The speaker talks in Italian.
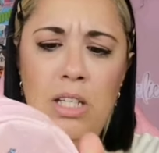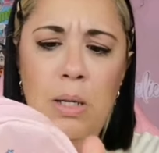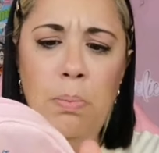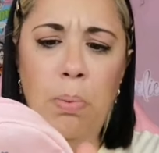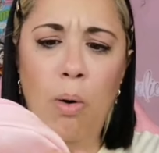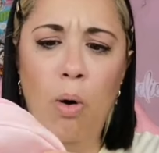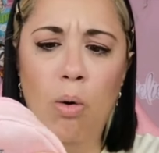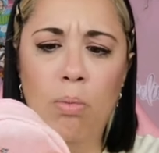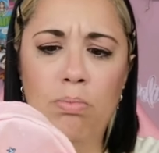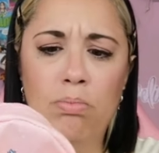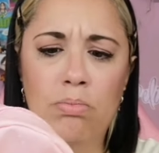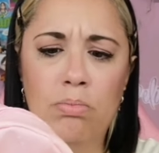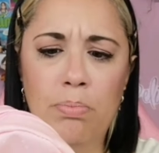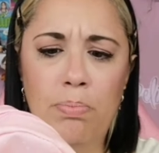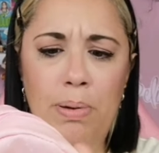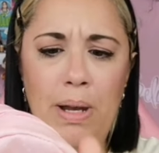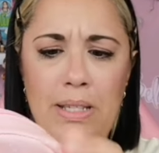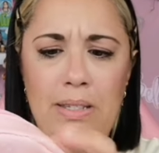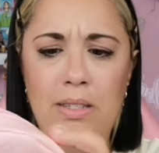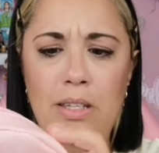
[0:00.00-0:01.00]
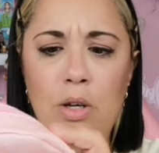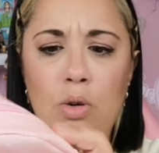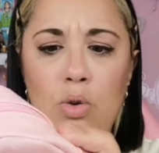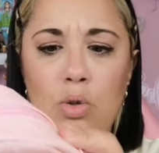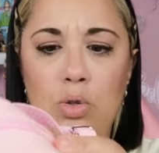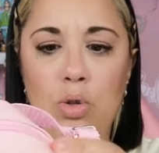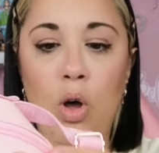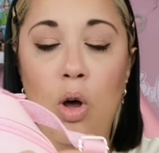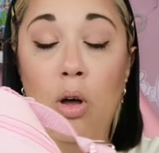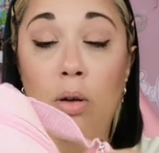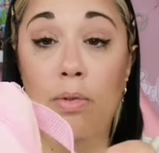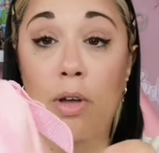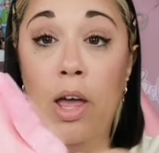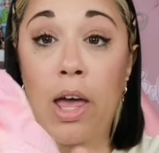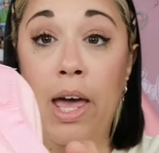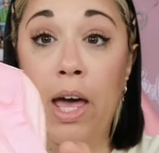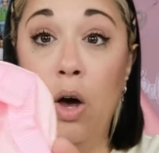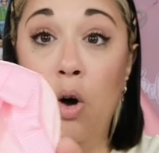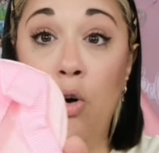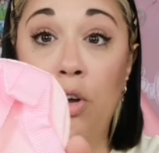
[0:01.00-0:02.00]
tipo plasticoso
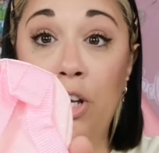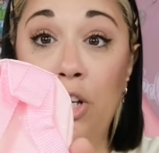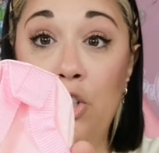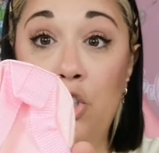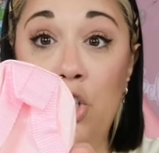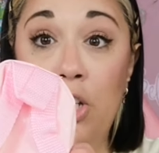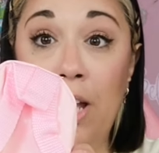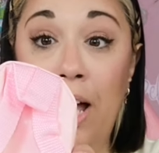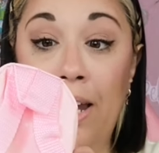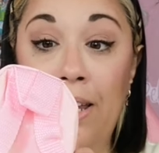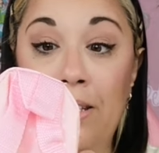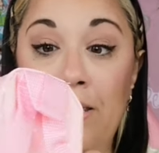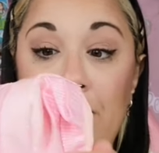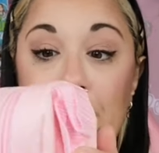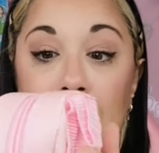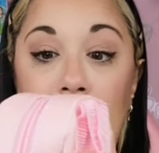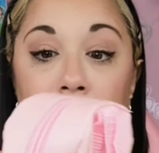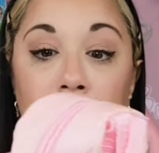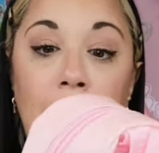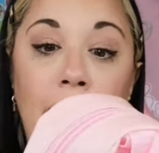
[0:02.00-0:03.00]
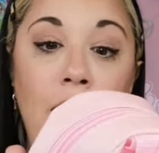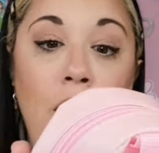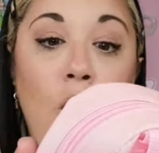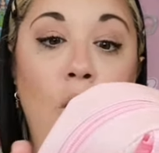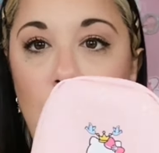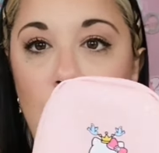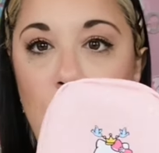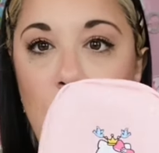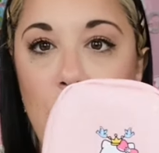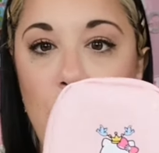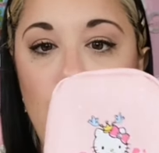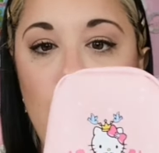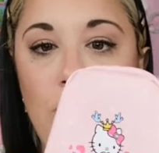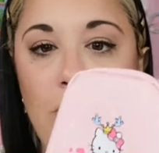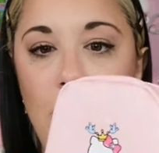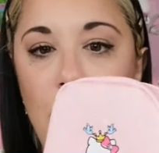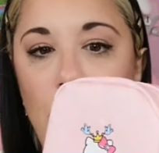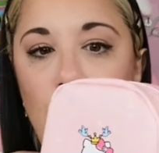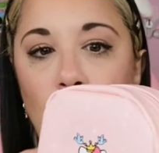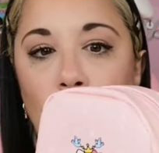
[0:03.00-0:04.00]
e originale Sanrio con su
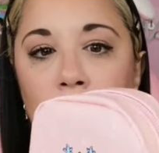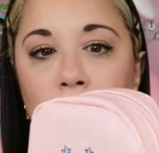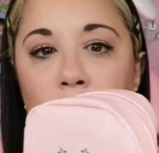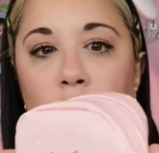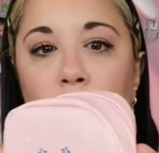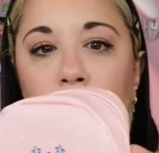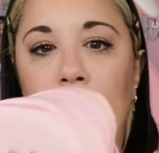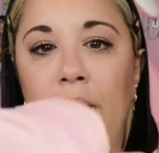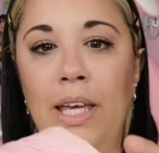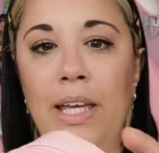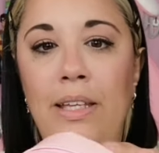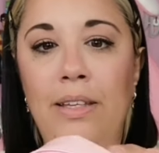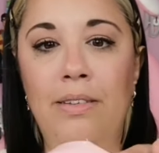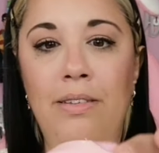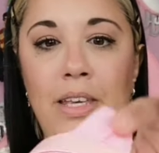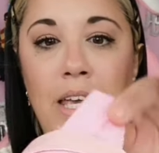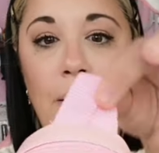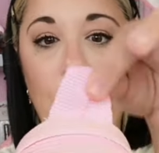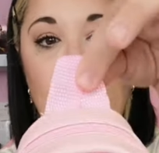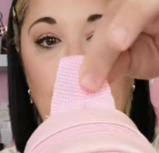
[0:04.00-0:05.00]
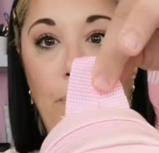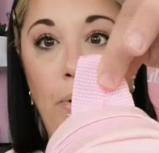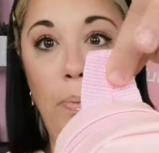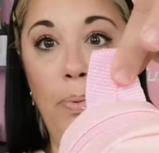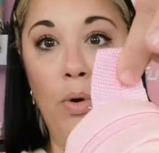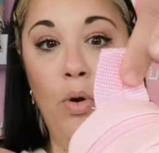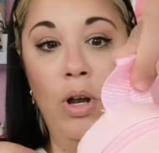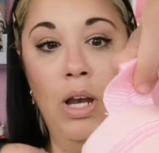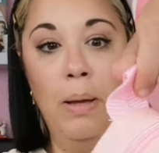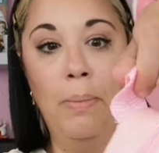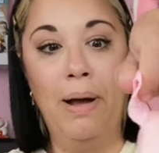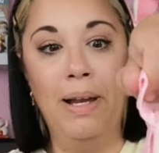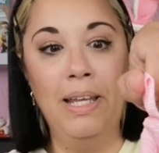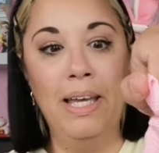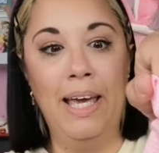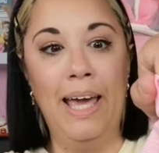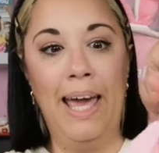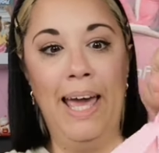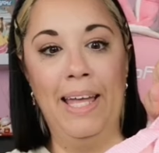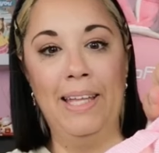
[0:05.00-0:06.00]
scritto Hello Kitty, proprio con le
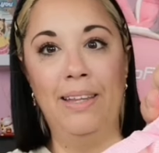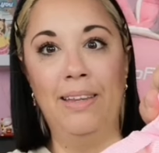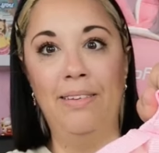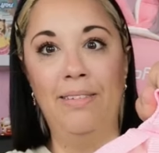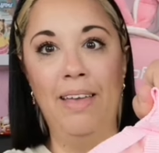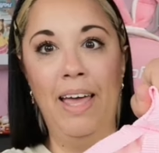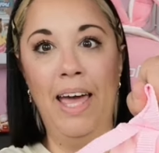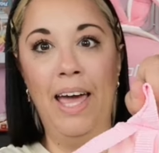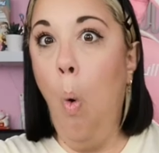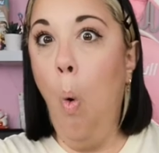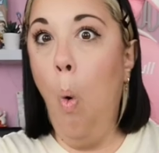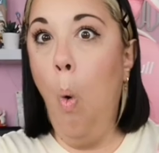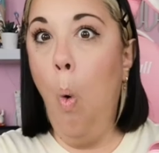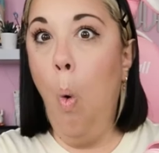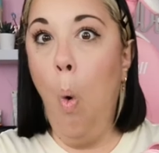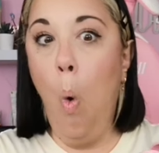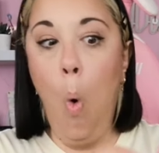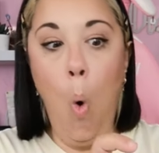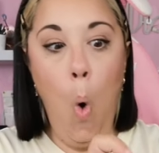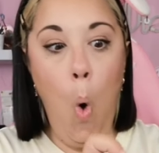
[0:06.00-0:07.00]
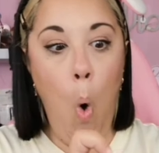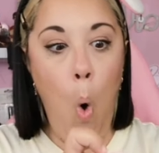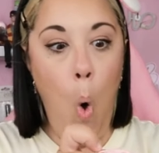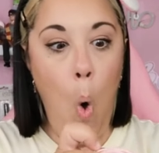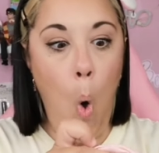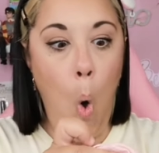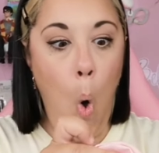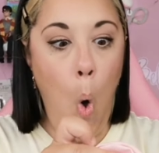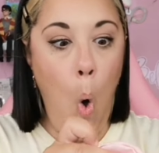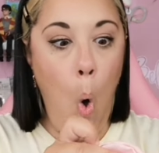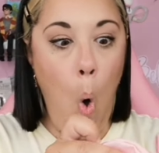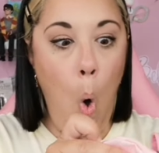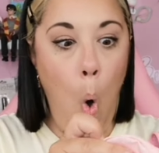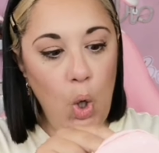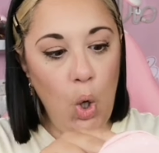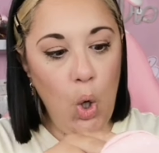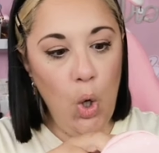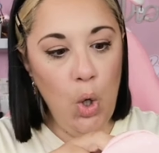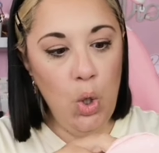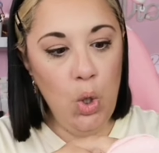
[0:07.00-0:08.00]
manichette. Uh,
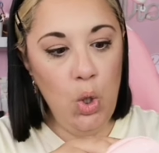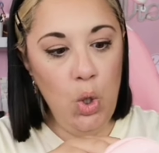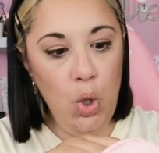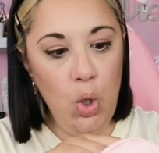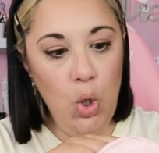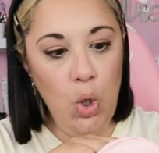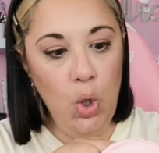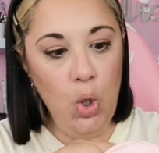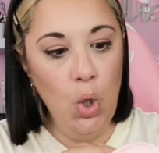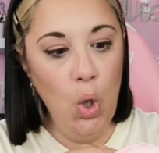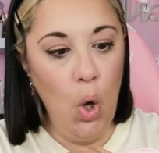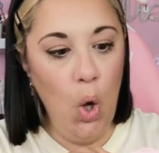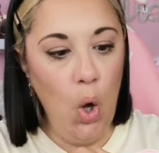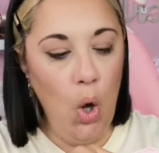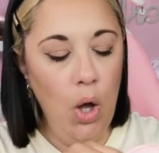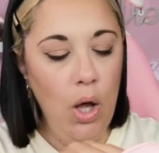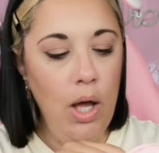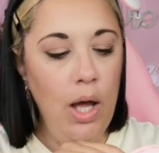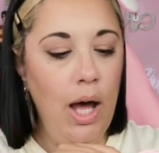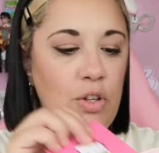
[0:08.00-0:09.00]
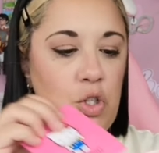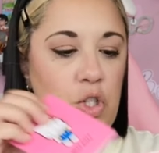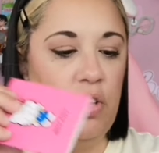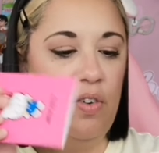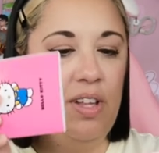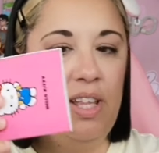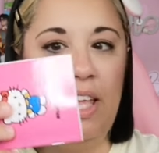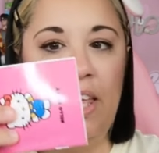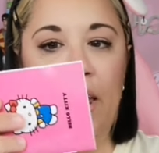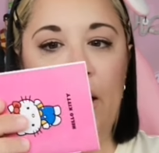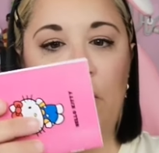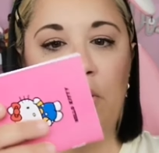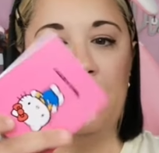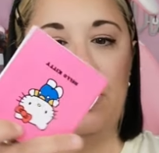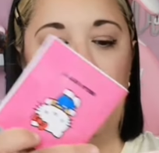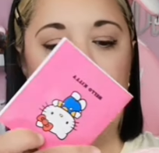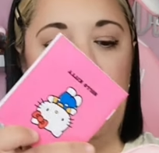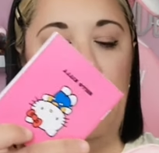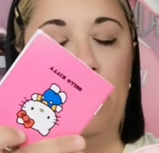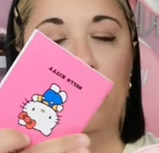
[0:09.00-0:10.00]
carino! Vi faccio vedere
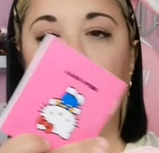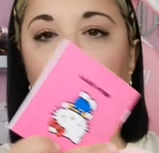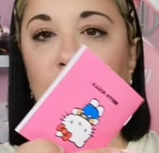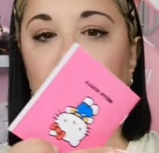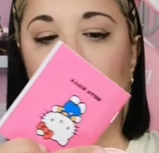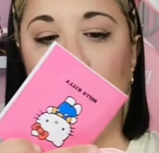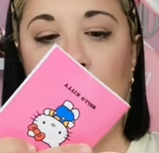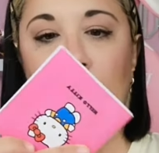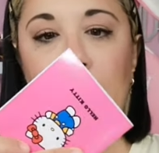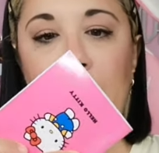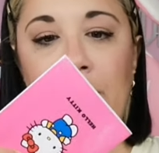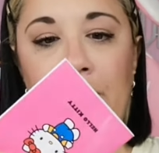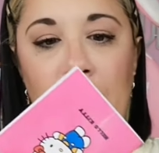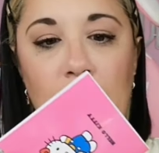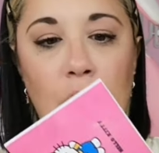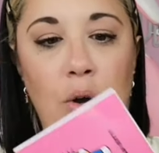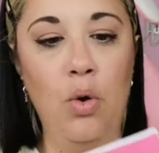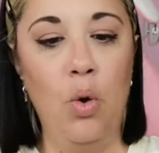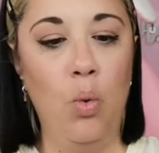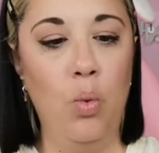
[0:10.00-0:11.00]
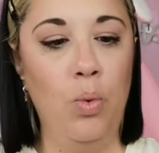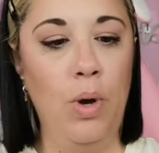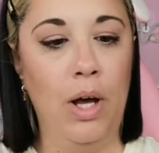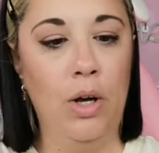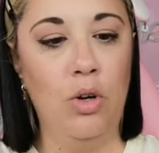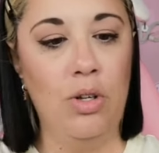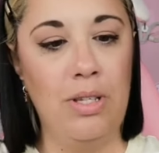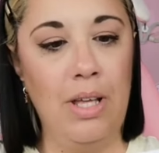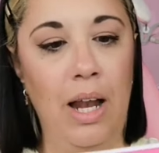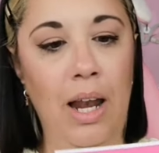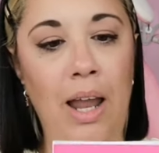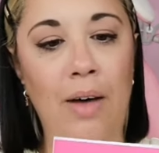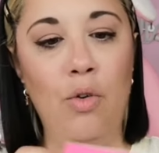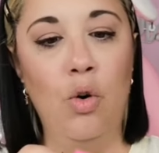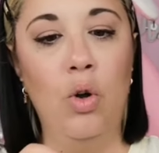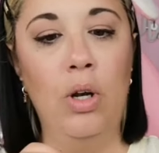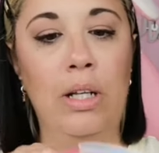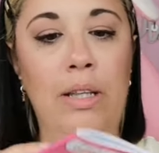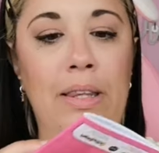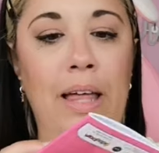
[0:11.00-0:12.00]
cosa abbiamo trovato all'interno, una cosa alla
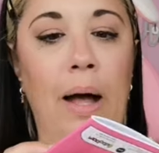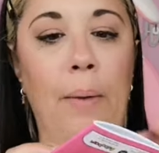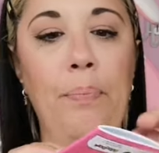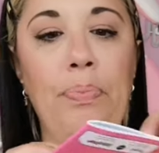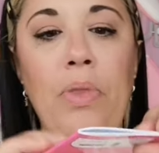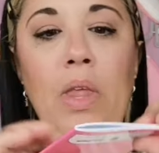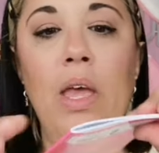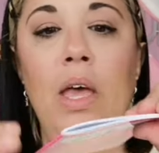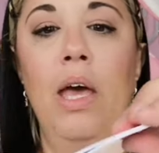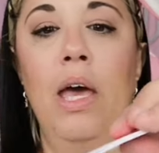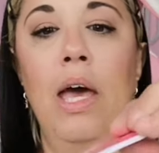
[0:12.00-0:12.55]
volta.